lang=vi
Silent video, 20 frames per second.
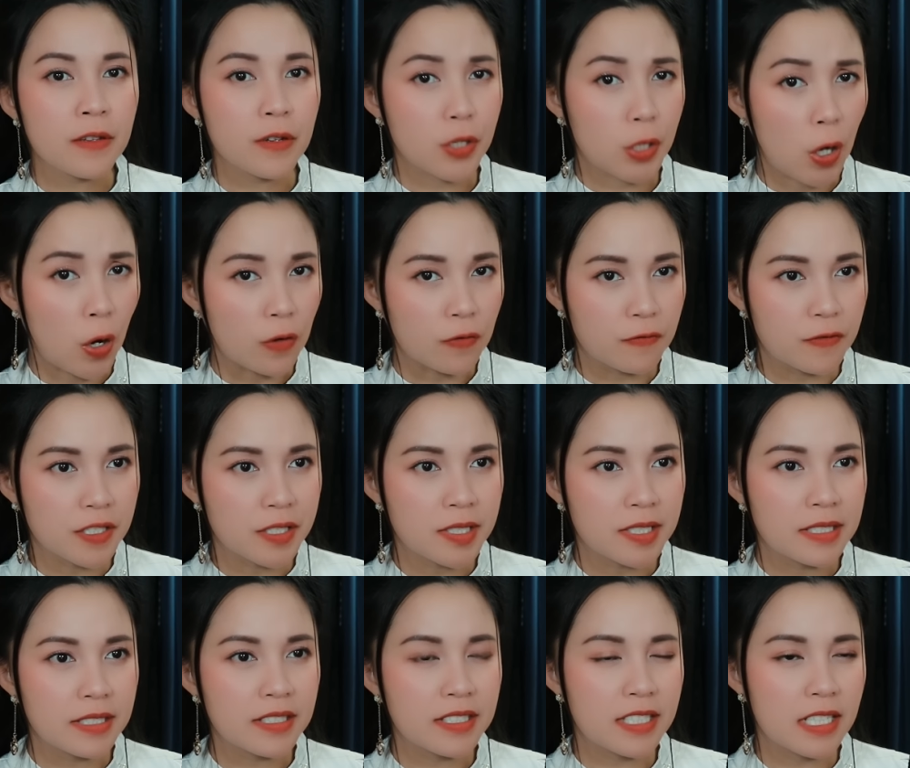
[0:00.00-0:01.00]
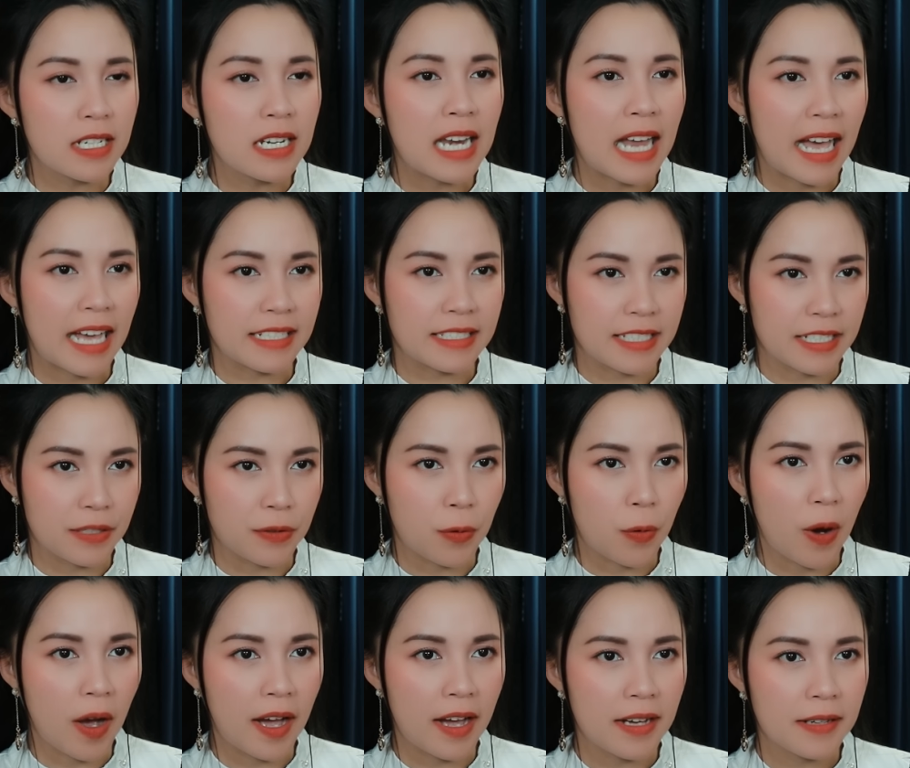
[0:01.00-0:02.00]
Còn vương chính là chìa
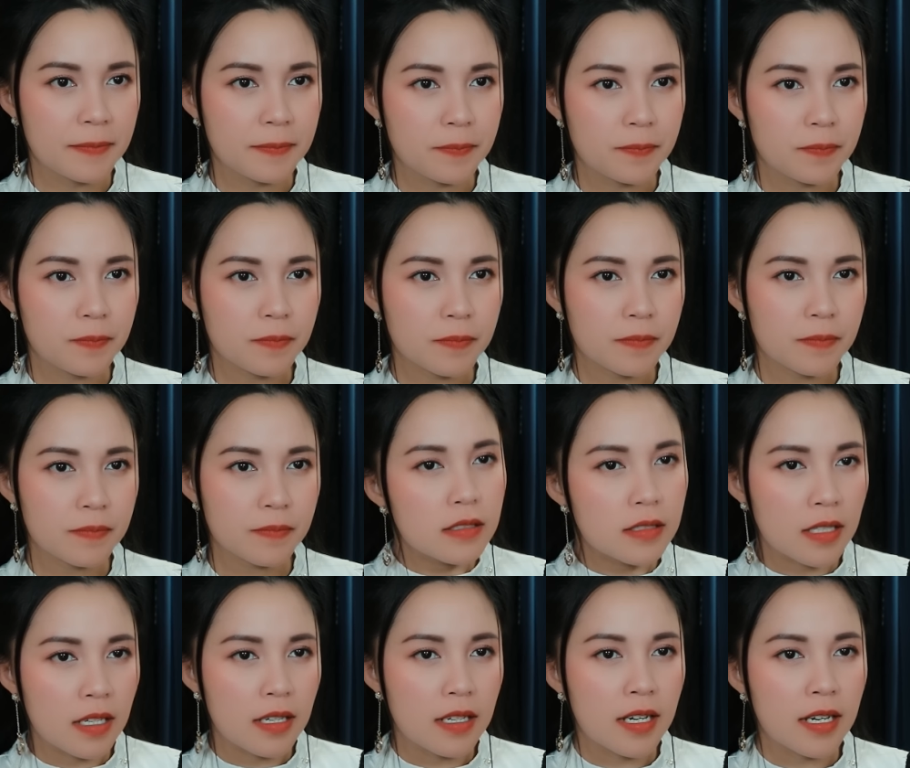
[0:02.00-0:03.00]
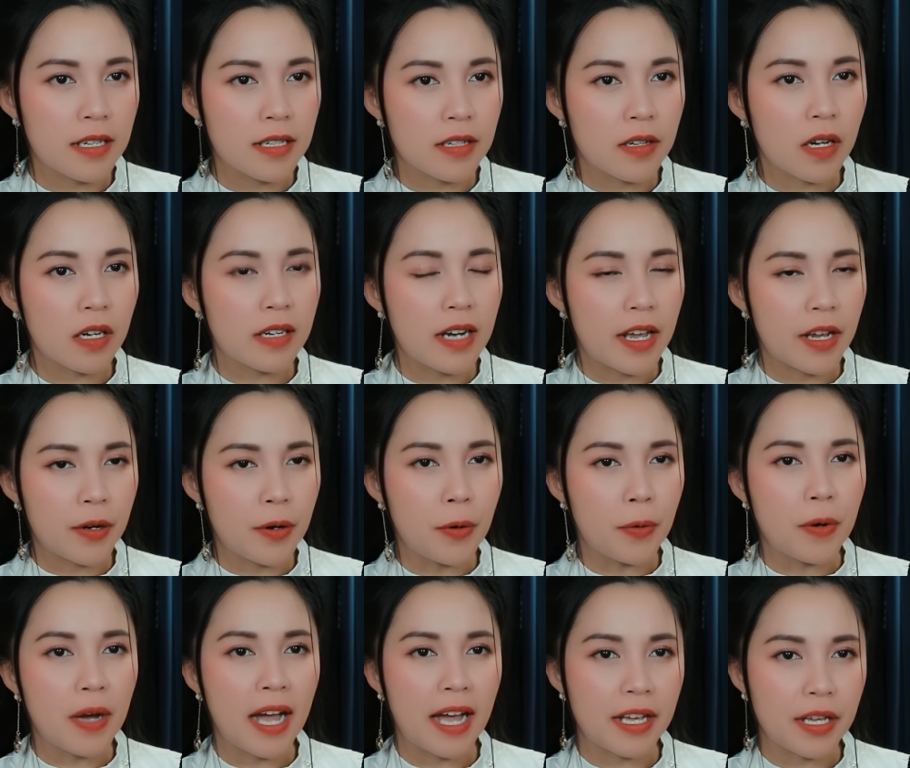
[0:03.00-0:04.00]
khóa chỉ khi có đầy
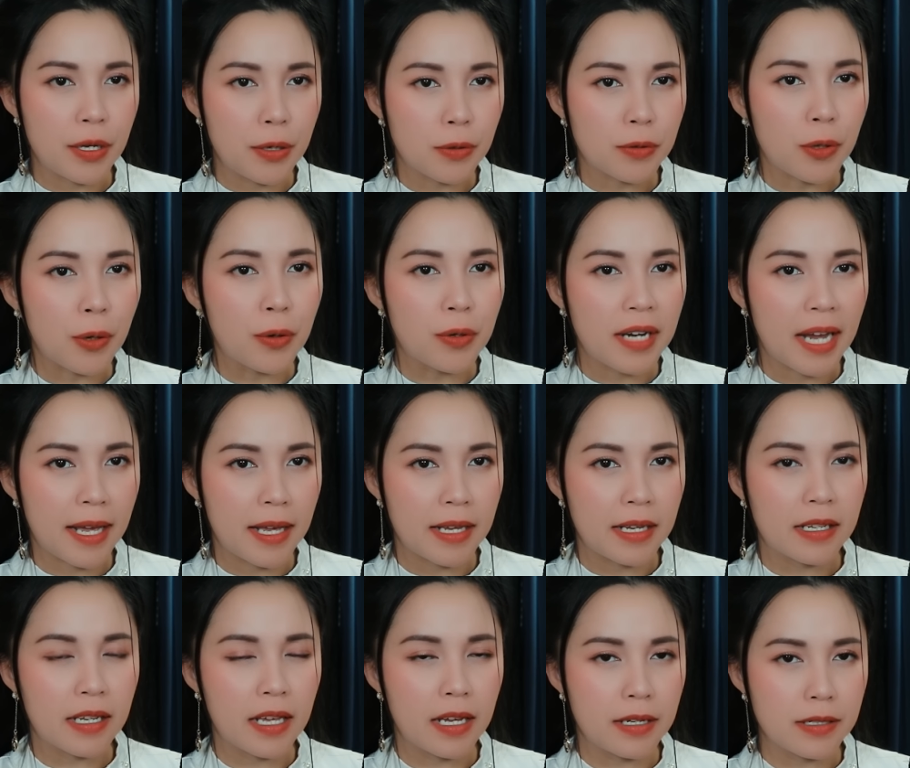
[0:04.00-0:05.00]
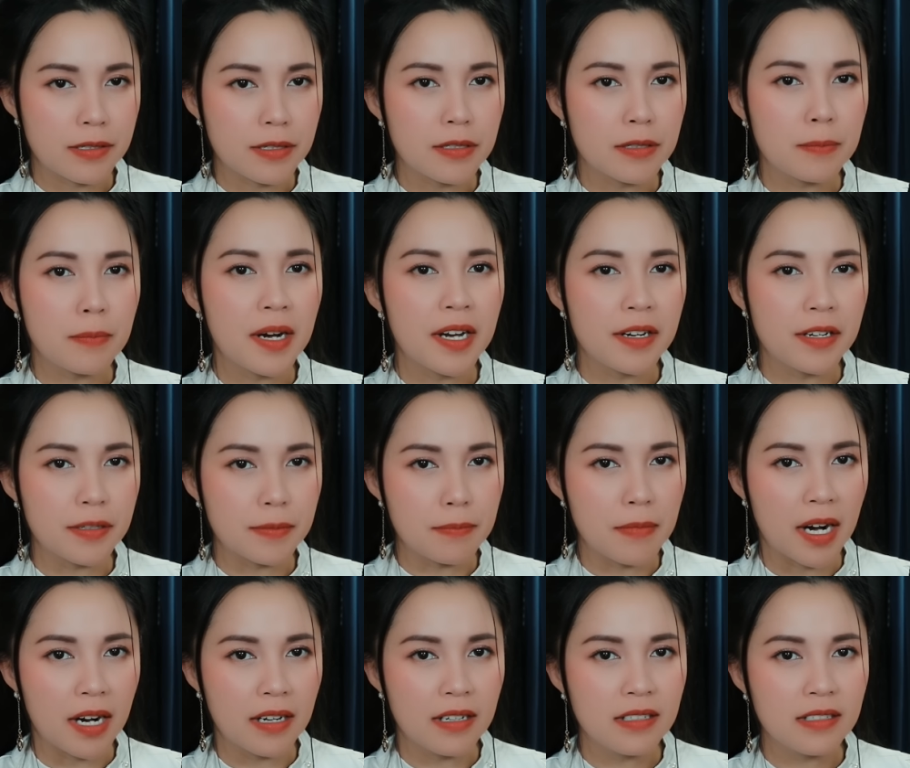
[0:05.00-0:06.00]
đủ hai yếu tố này thì rương mới được
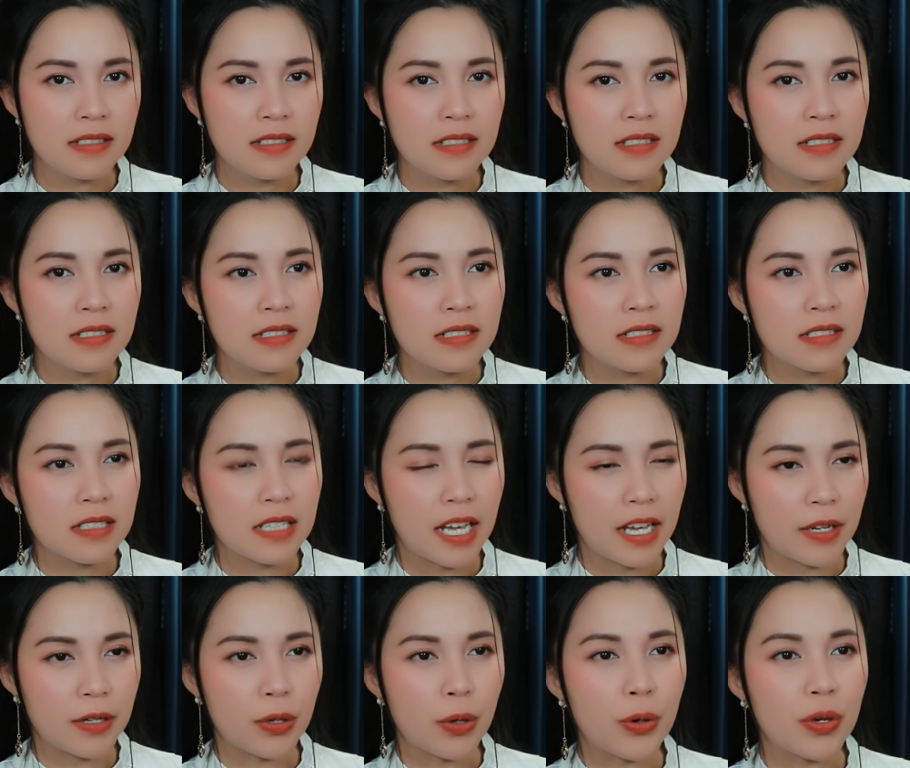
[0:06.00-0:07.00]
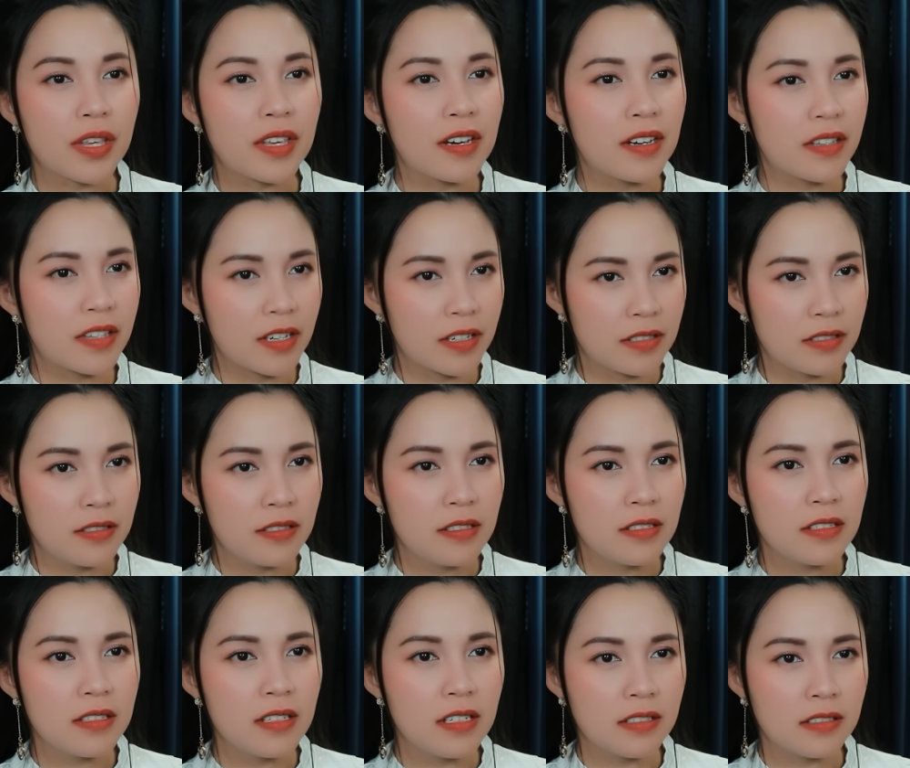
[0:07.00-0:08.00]
mở. Thầy tôi chơi chữ,
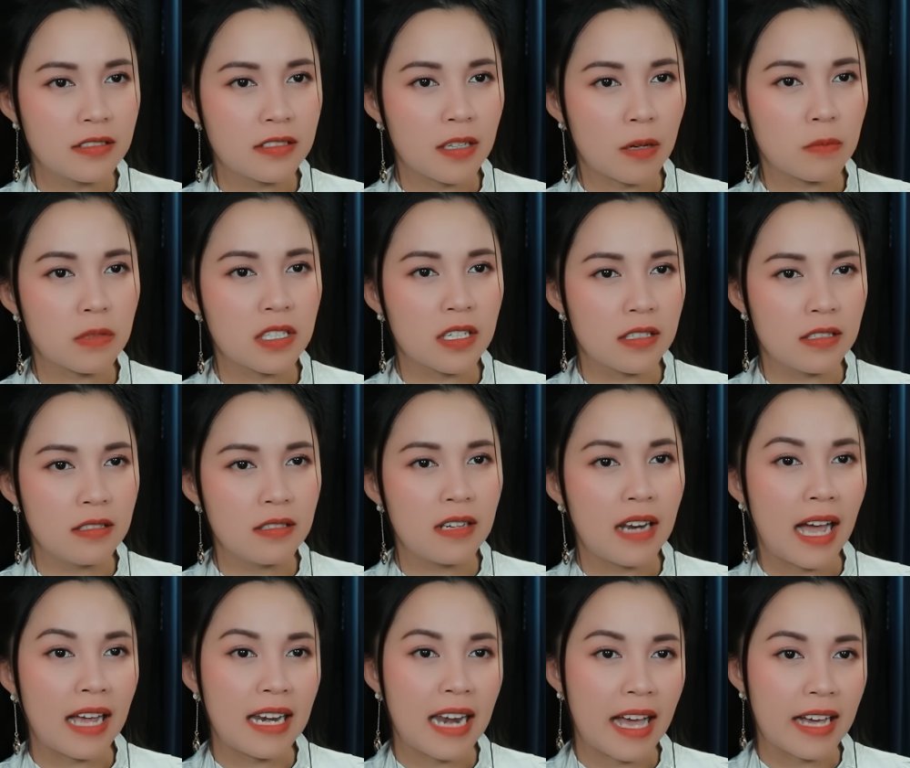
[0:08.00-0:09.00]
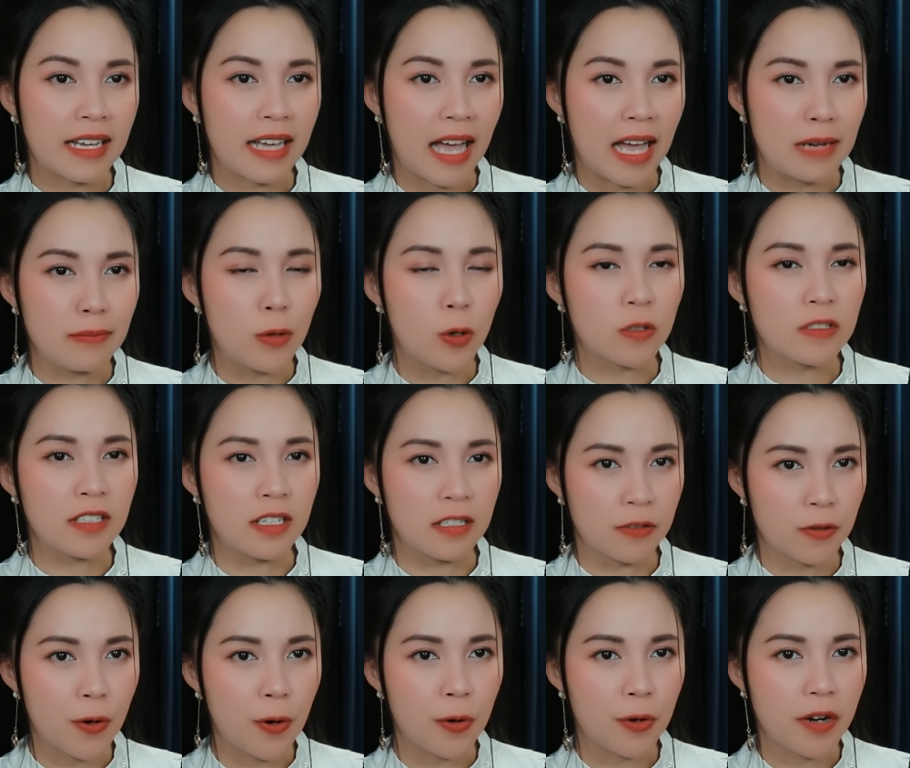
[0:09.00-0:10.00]
nhưng trong chữ lại là cả một
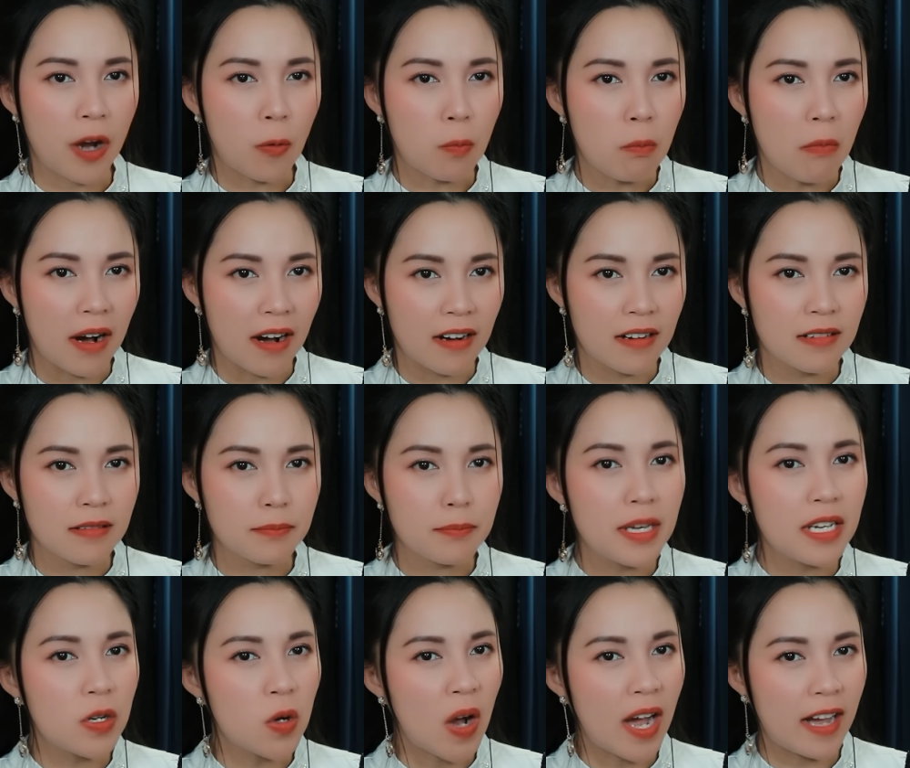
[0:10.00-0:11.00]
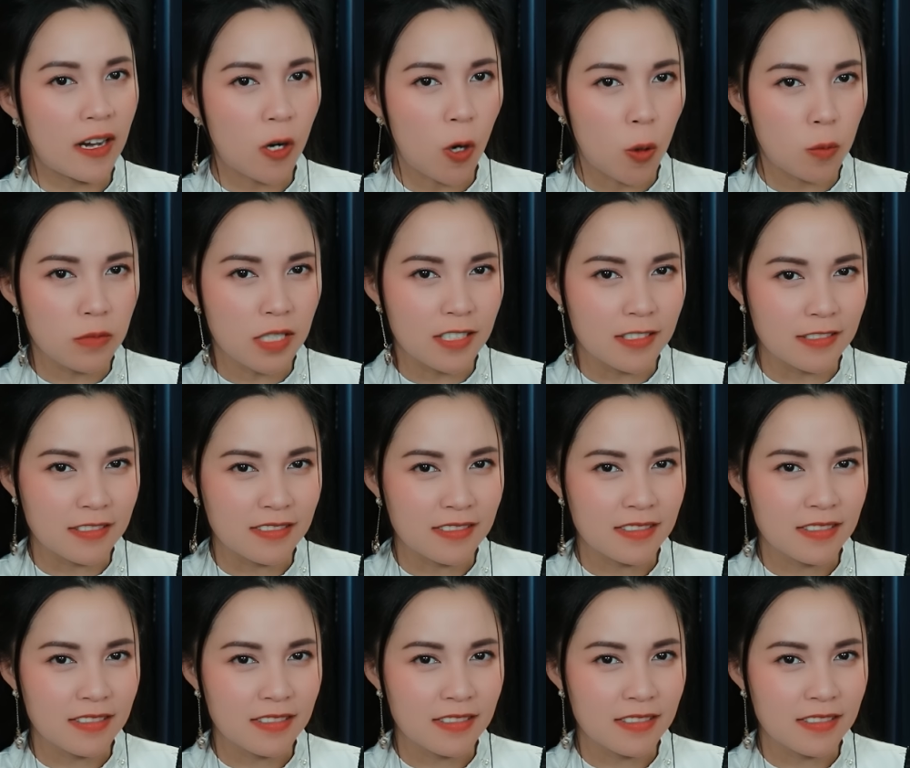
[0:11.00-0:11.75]
trận đồ đóng mở, biến hóa khôn lường.